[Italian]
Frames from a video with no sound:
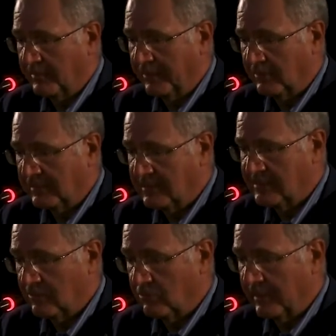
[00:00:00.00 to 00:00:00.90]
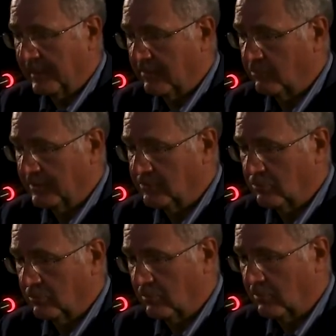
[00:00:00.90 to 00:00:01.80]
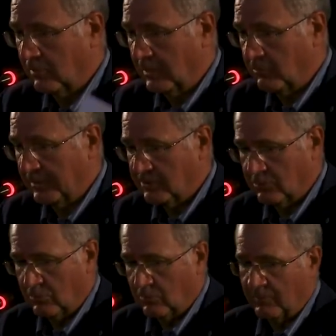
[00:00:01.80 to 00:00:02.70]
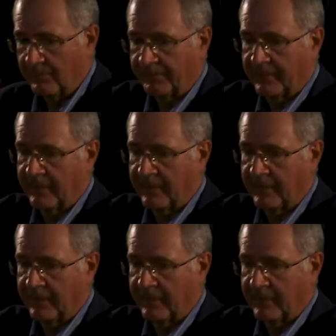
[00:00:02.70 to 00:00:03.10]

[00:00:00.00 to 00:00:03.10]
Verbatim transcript: meno attenzione a questo, a questo,